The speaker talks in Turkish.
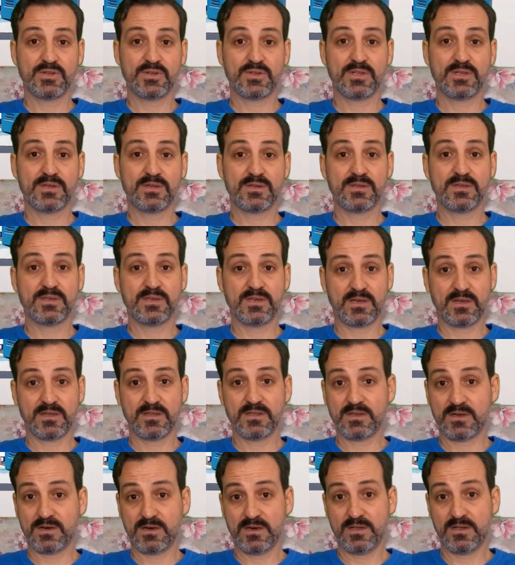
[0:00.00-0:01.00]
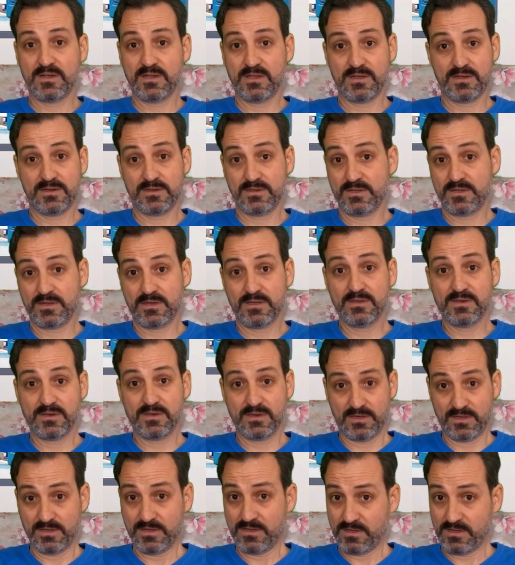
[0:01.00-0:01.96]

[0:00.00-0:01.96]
Bazı kişilerin kendi ailelerinden